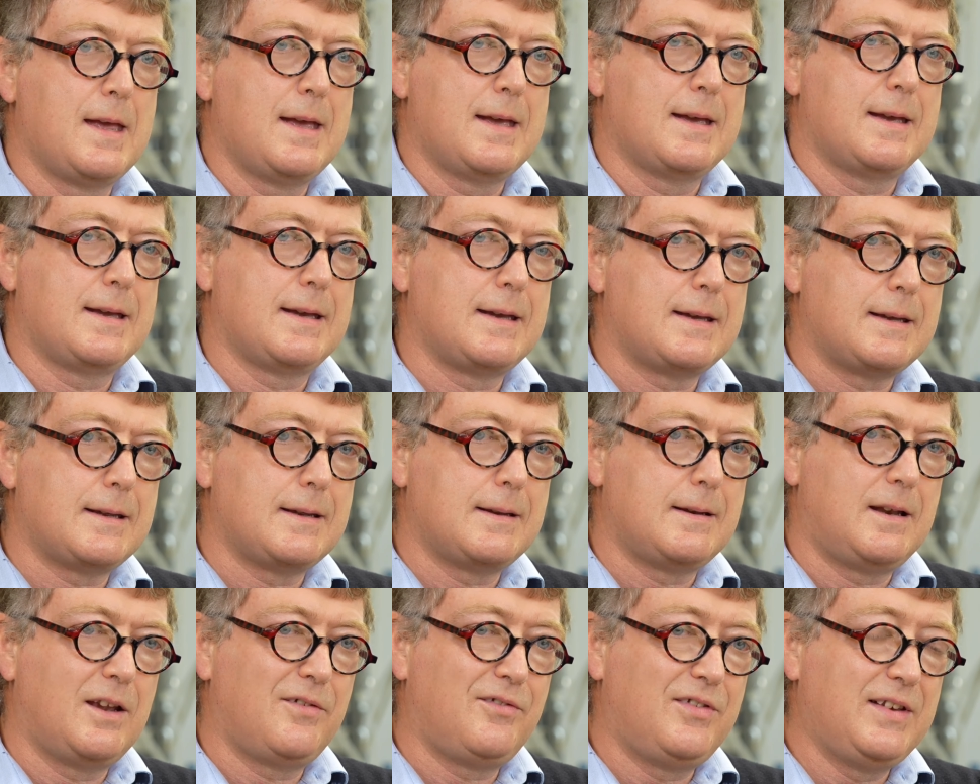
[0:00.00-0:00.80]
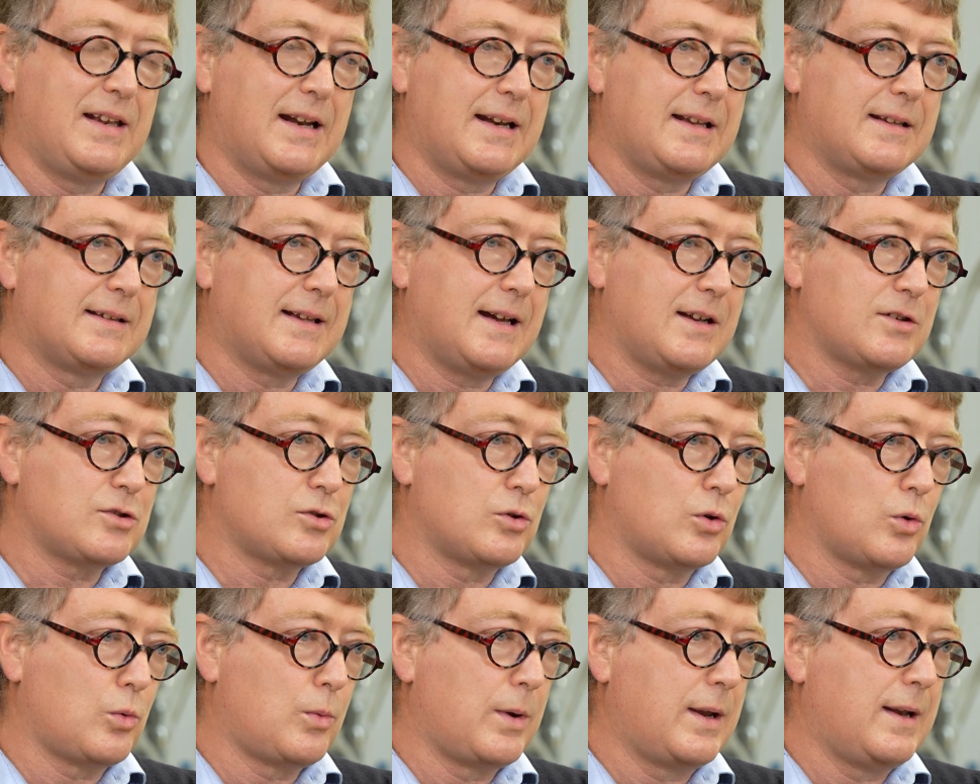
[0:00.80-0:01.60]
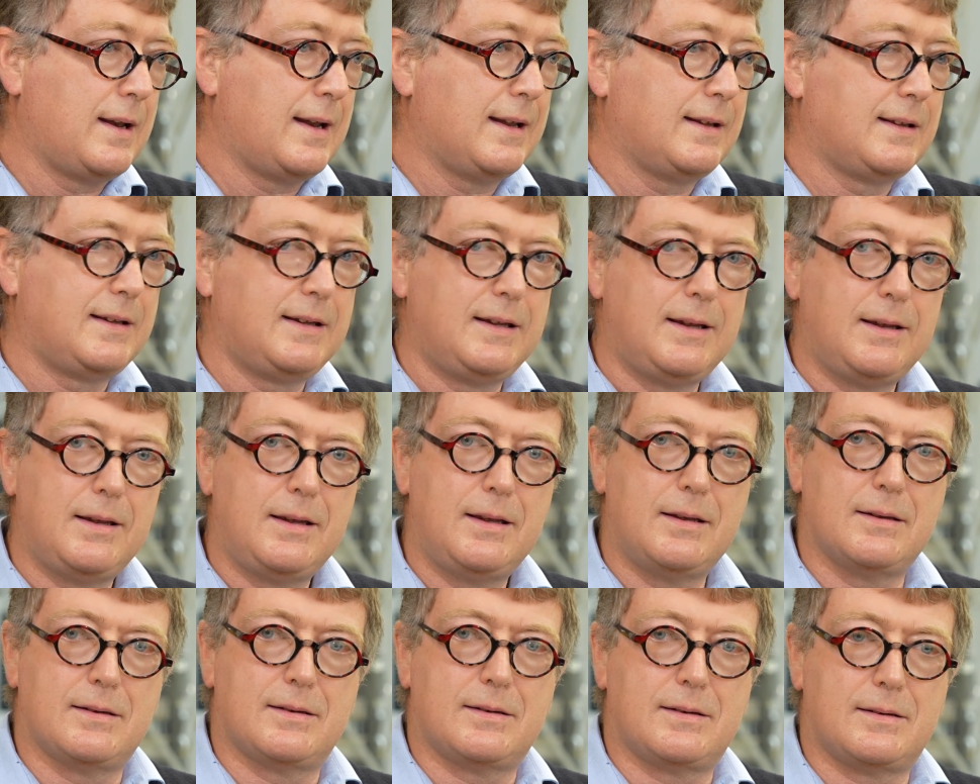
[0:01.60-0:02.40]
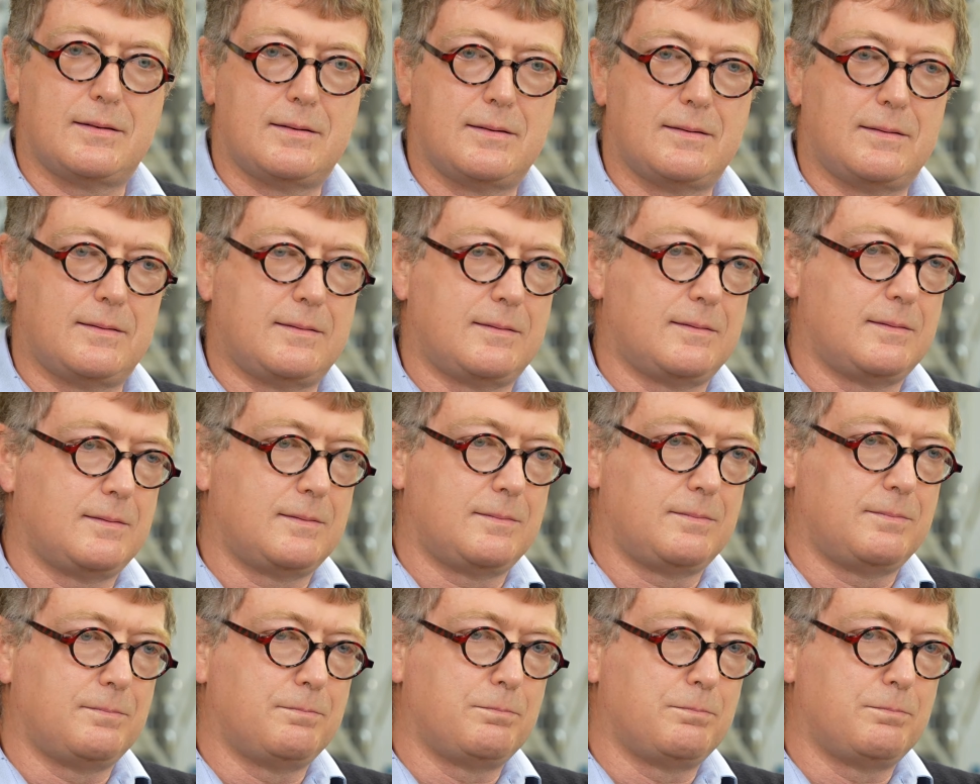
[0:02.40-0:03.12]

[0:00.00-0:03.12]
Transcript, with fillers: E le finalità sono quelle di eh,